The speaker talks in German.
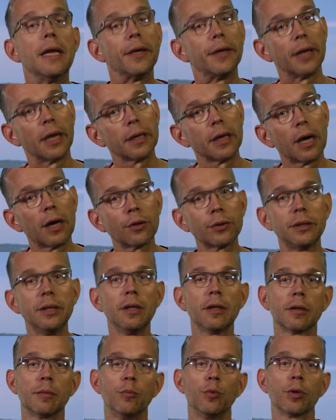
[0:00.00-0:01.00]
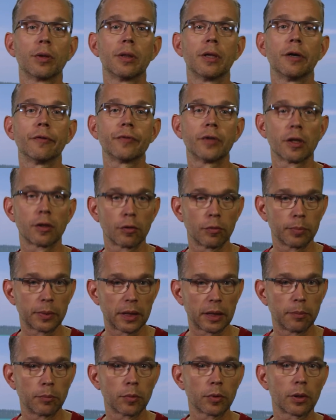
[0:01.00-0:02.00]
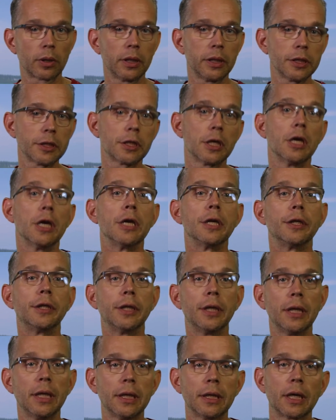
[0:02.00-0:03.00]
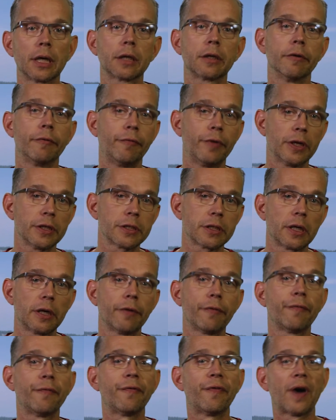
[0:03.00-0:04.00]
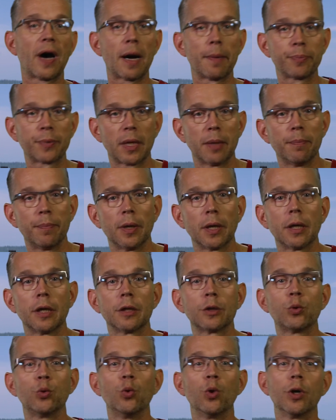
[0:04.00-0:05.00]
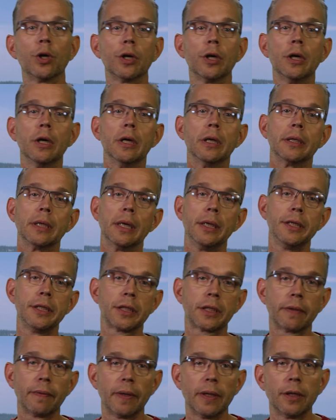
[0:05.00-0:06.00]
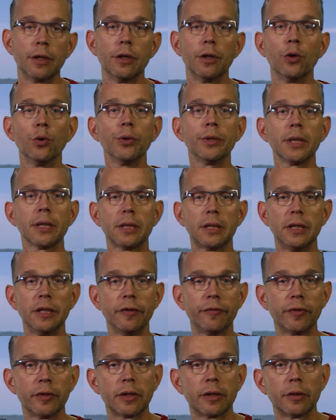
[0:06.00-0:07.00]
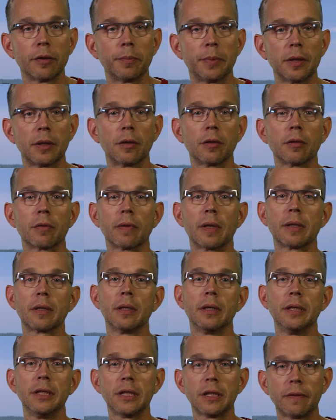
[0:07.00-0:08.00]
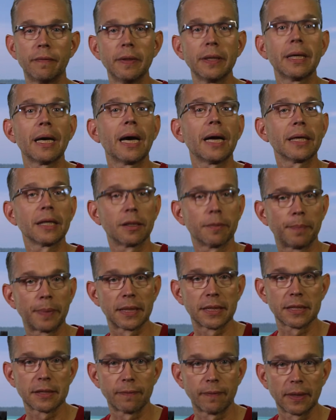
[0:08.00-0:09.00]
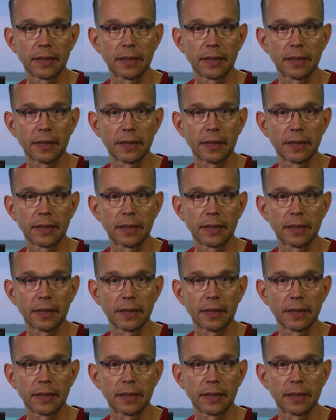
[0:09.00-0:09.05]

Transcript: Dann auch diese müssen auf das Umgebungslicht je nach Gewässer, Farbtemperatur, der Lichtquelle und der Tiefe bzw. Lichtweg angepasst